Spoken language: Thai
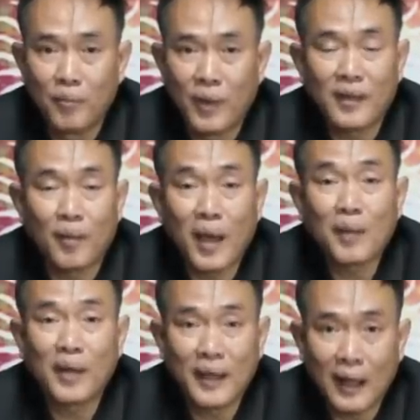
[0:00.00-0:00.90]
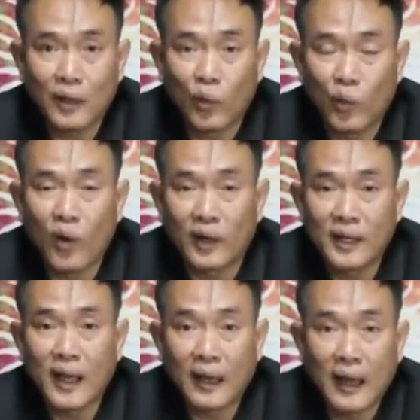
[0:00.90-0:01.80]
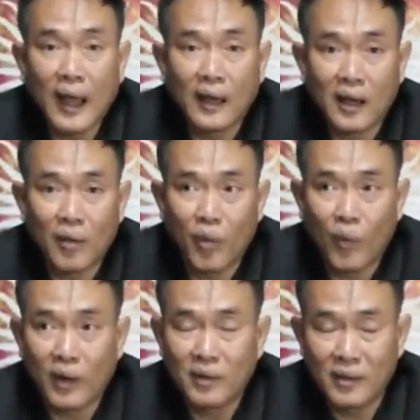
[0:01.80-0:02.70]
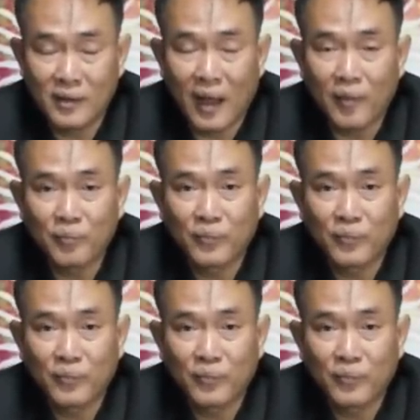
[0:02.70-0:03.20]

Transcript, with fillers: ไม่สามารถไปนั่งดูดวงที่งานได้นะครับ เพราะว่าเนื่องจาก